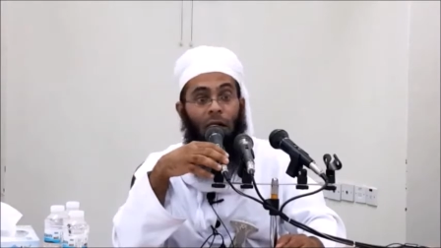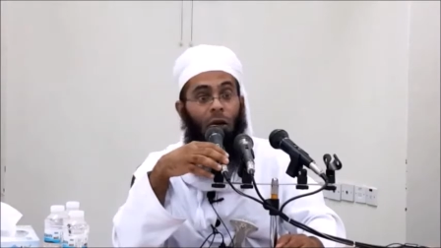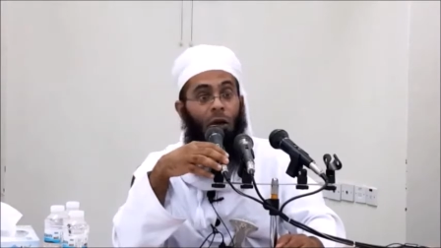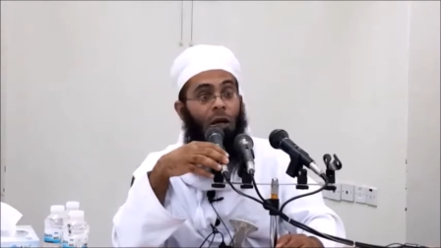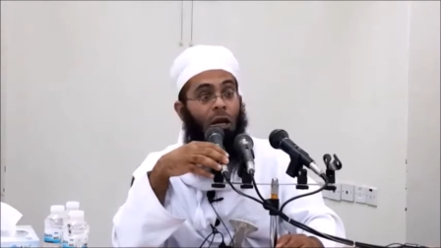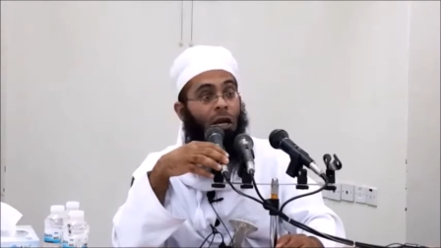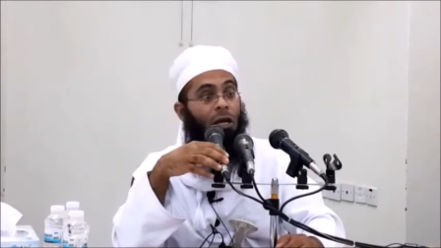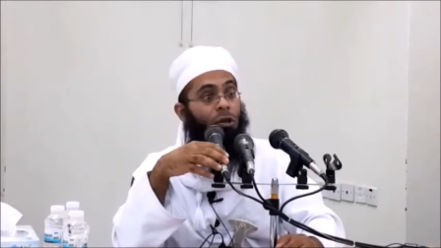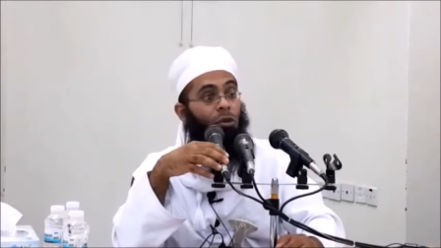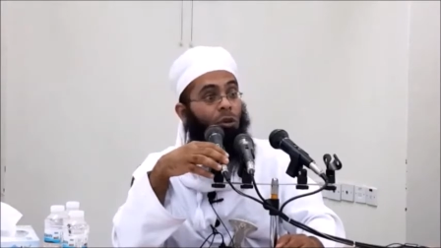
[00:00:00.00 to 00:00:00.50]

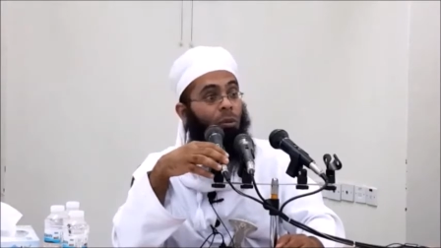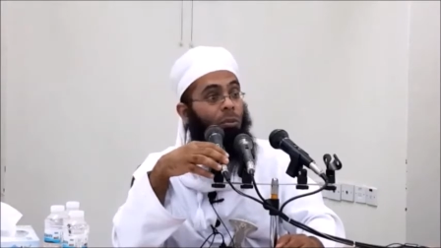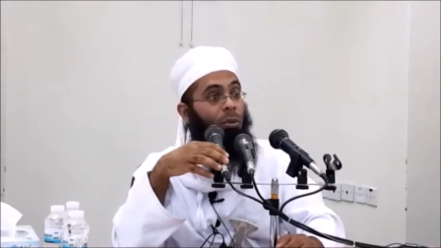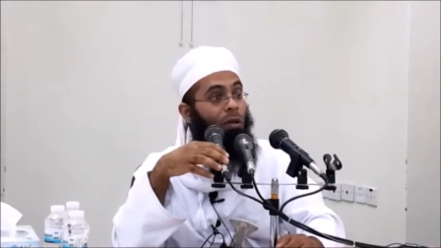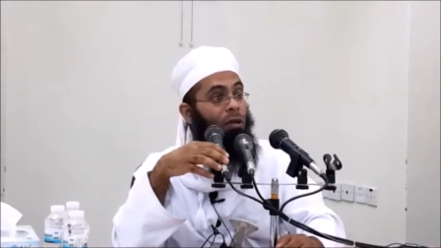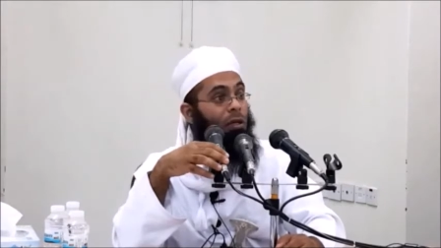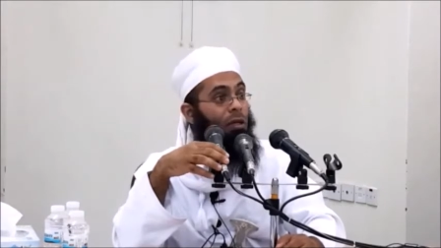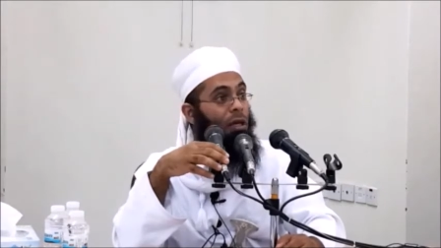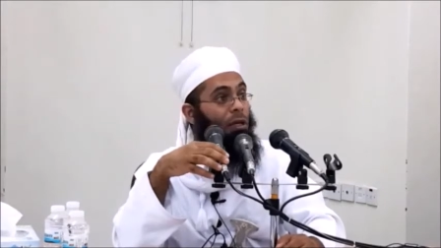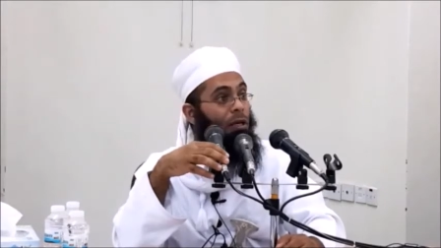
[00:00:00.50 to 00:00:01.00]
لكن
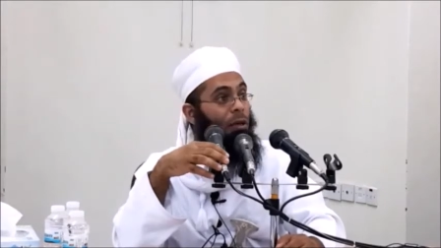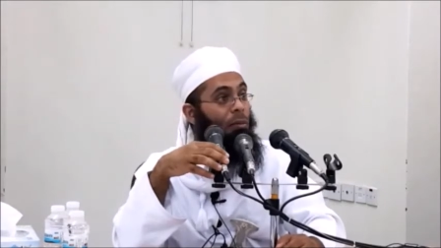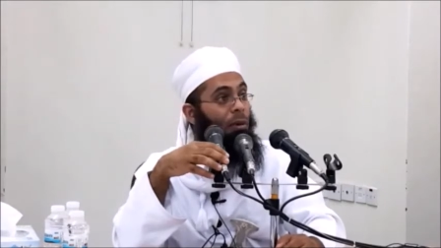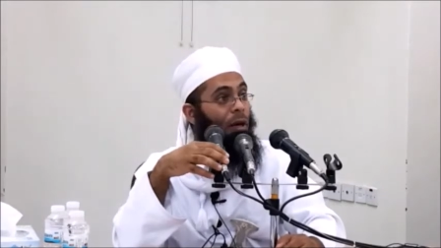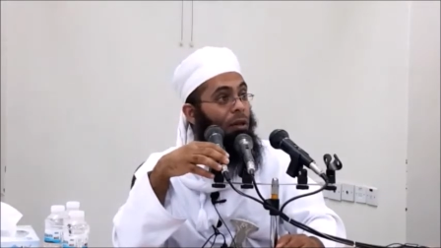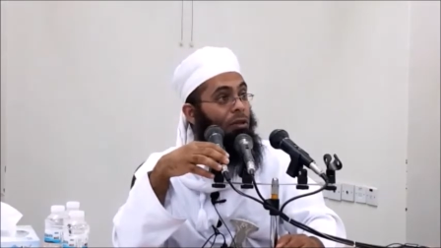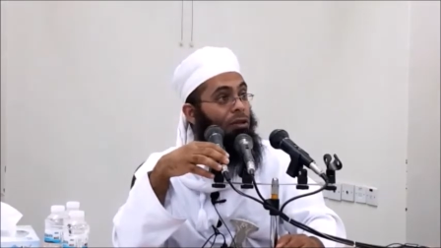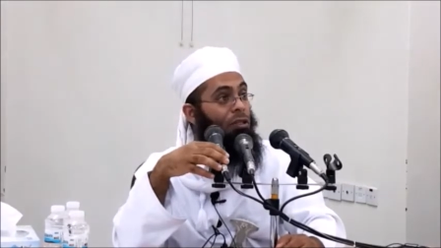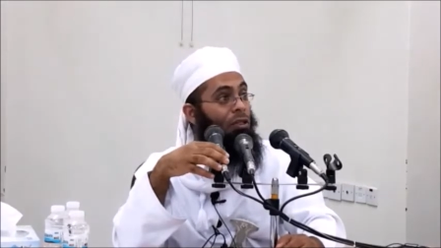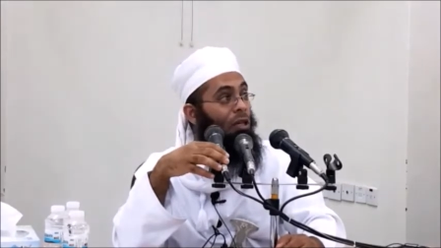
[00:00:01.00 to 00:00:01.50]
أخبرك أن
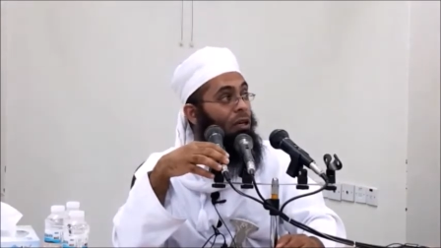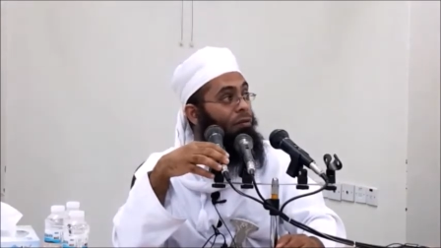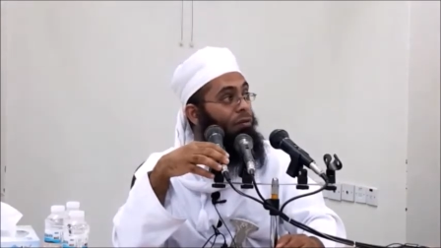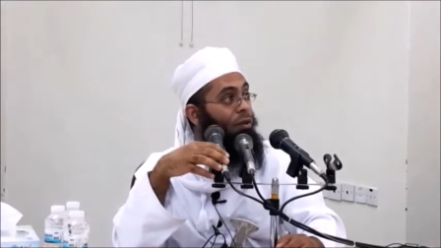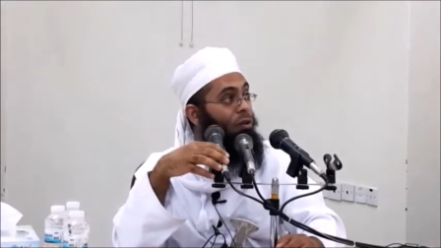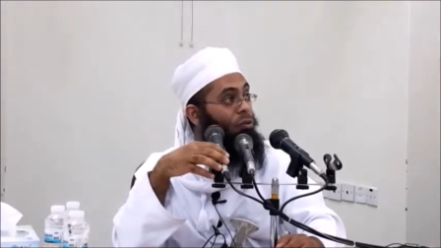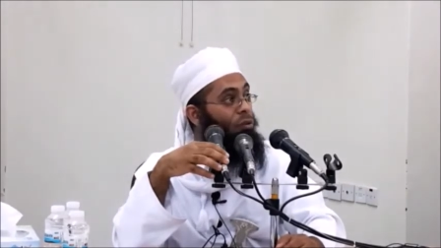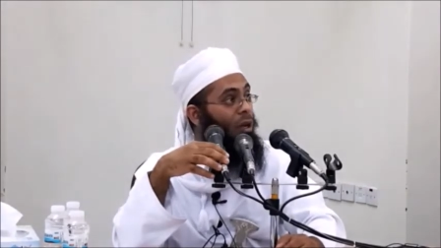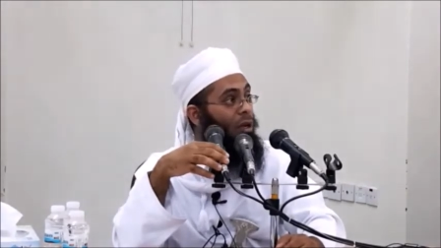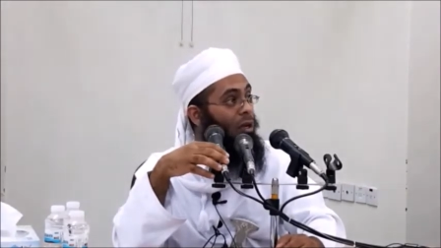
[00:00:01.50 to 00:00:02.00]
بعض السلف
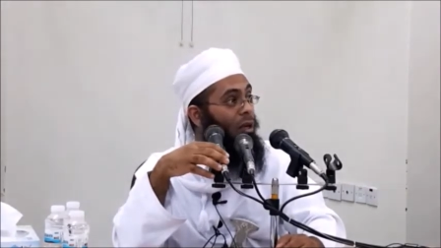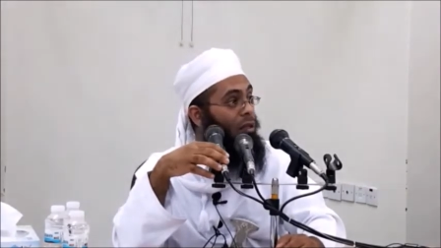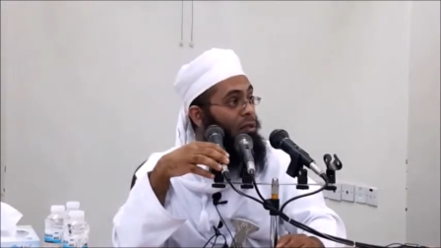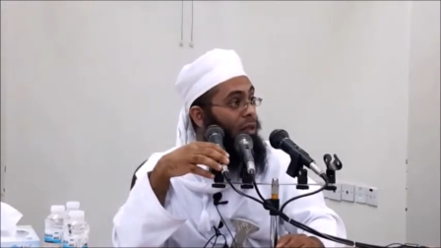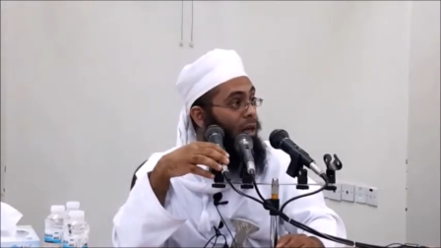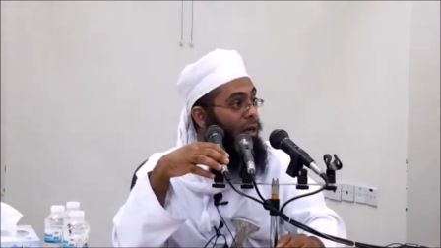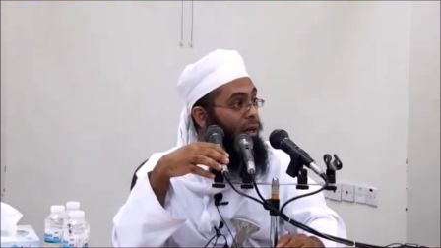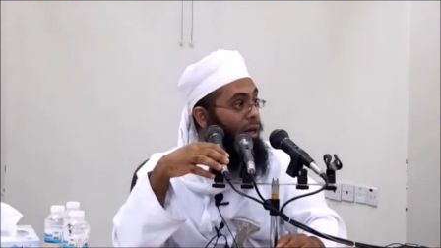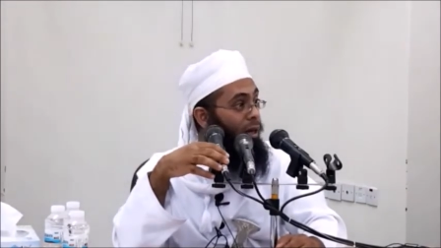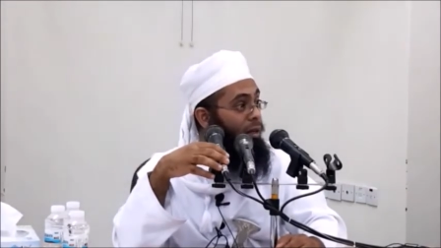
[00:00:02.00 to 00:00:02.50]
رضوان الله
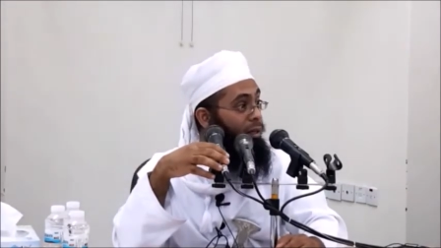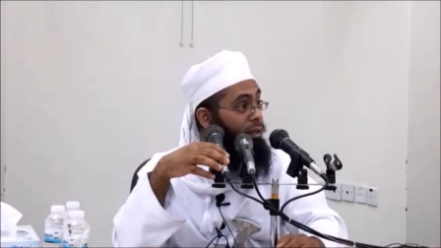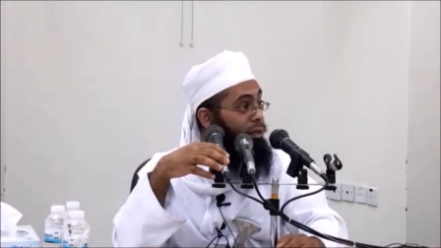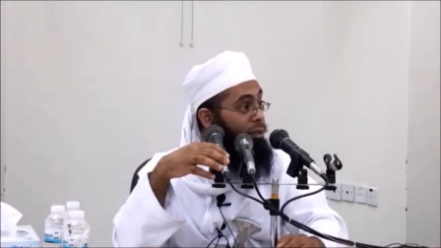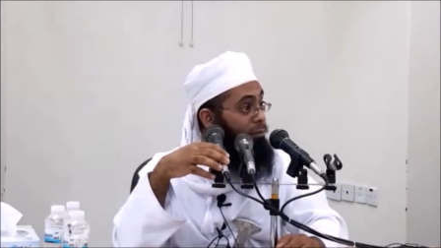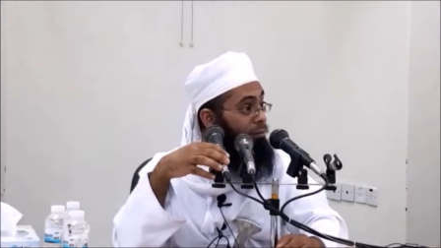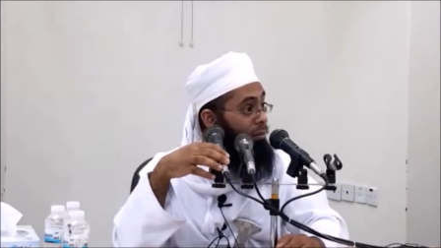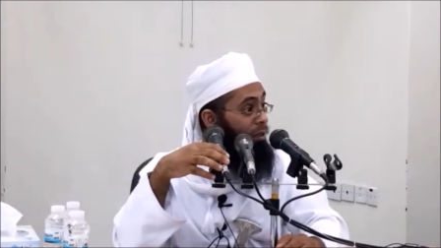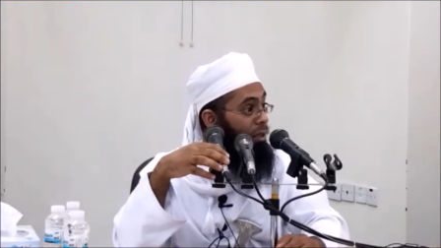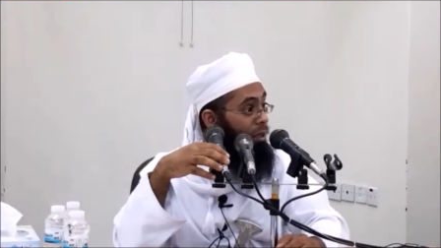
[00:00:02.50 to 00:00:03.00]
تعالى
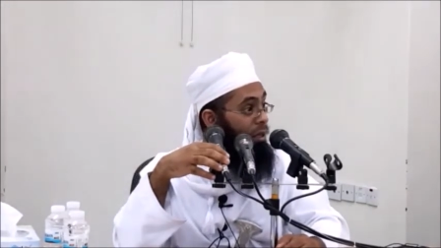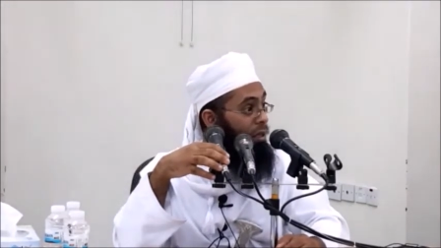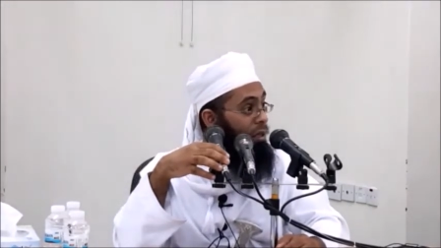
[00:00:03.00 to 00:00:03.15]
عليهم